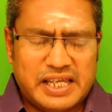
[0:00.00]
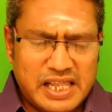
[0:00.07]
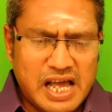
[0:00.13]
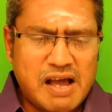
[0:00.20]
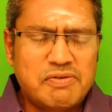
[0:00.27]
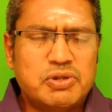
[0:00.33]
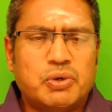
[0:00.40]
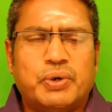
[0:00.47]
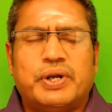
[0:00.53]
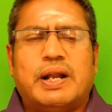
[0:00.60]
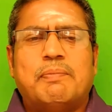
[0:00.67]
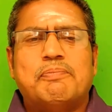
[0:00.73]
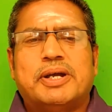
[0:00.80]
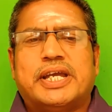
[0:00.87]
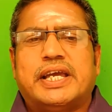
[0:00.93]
ஏதாவது ஒரு
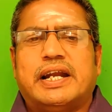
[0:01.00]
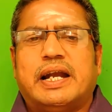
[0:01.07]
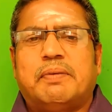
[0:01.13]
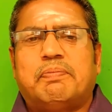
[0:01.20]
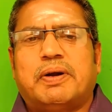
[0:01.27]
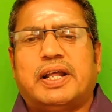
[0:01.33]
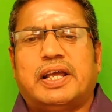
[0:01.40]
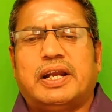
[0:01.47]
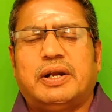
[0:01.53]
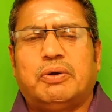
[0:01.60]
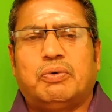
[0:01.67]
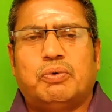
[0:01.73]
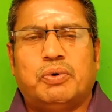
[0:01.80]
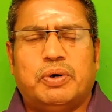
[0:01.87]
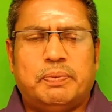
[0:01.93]
நம்பிக்கையின் அடிப்படையில்
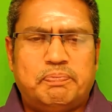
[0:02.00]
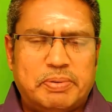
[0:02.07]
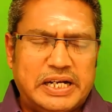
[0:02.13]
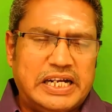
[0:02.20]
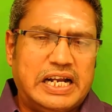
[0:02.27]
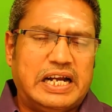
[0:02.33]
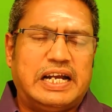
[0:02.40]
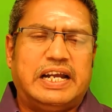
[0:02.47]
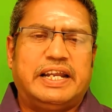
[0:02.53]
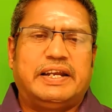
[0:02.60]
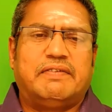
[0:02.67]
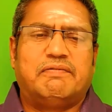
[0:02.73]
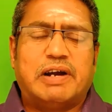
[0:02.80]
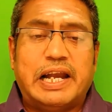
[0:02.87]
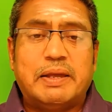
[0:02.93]
ஒரு
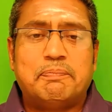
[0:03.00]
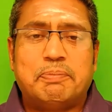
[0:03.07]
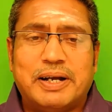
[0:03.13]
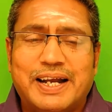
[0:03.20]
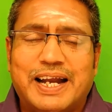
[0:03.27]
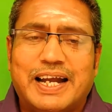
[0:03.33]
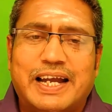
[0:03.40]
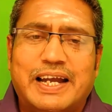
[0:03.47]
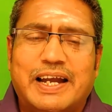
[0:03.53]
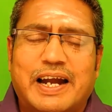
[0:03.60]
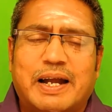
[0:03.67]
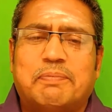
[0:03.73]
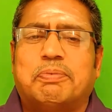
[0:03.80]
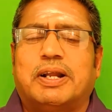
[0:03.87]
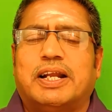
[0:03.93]
பின்னல்களின் வலை பின்னல்களின்
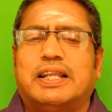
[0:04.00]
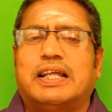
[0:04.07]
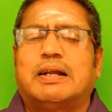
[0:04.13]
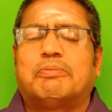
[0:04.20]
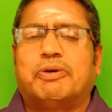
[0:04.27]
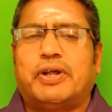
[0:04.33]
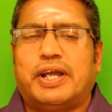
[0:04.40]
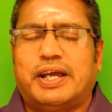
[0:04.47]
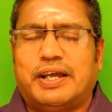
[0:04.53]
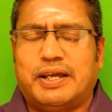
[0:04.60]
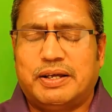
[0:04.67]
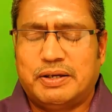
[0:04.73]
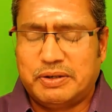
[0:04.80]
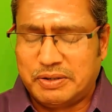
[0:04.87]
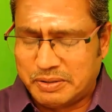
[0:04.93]
அடிப்படையில் தான் நம்முடைய
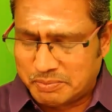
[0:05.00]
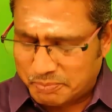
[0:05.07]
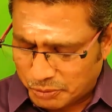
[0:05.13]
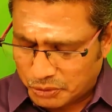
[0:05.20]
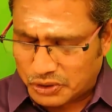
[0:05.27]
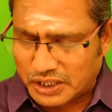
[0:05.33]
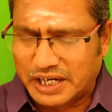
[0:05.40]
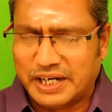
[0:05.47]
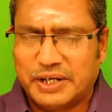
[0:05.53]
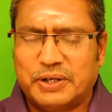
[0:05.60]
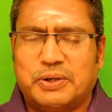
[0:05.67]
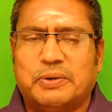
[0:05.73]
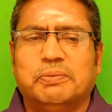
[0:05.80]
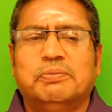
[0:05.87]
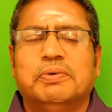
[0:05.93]
பொருத்தங்கள்
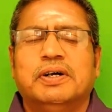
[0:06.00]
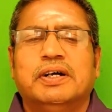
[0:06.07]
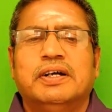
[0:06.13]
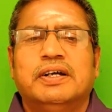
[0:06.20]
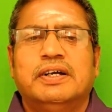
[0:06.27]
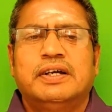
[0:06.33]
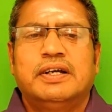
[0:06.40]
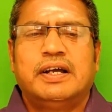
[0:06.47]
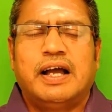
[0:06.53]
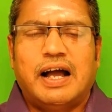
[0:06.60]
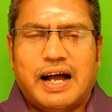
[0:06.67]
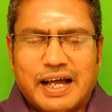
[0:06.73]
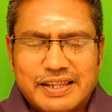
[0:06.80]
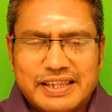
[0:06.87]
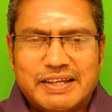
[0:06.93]
இருக்கும்
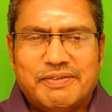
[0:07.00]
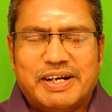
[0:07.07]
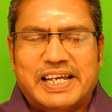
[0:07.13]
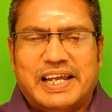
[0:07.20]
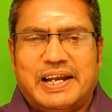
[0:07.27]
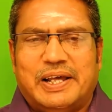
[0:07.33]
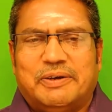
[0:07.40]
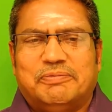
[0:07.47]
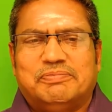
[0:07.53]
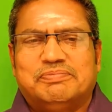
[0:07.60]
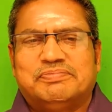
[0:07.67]
அந்த வகையில்